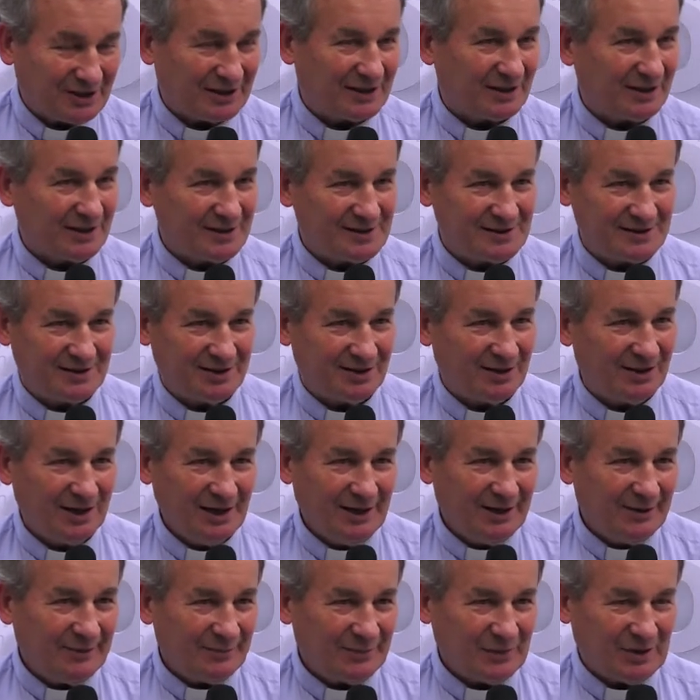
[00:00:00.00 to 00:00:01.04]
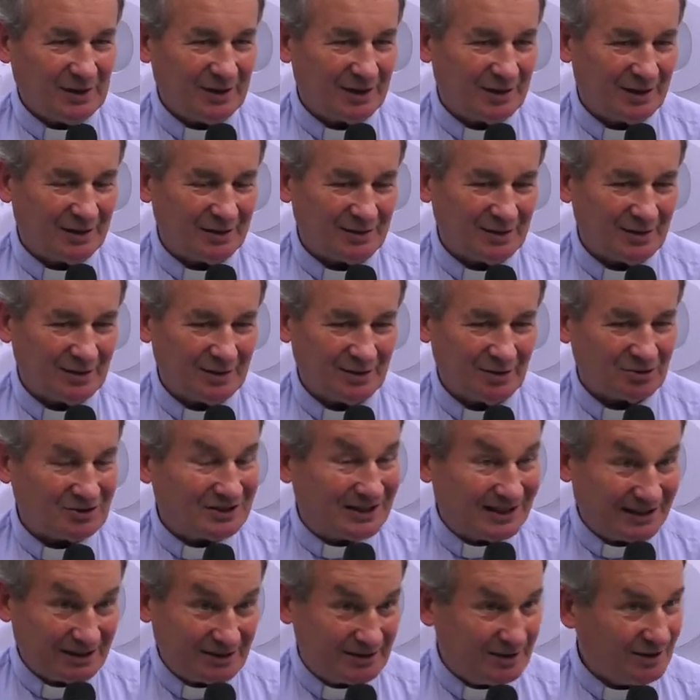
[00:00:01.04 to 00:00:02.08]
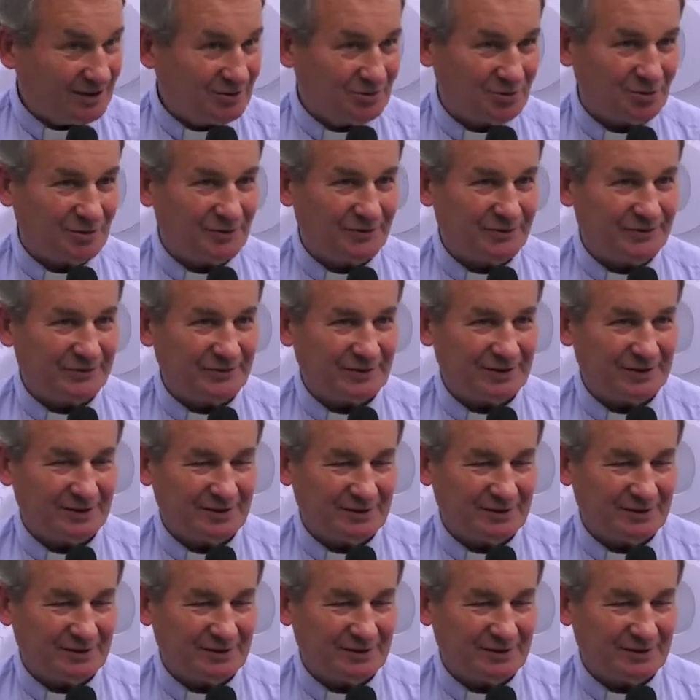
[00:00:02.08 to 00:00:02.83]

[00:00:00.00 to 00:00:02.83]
agresji, e, od kredytów.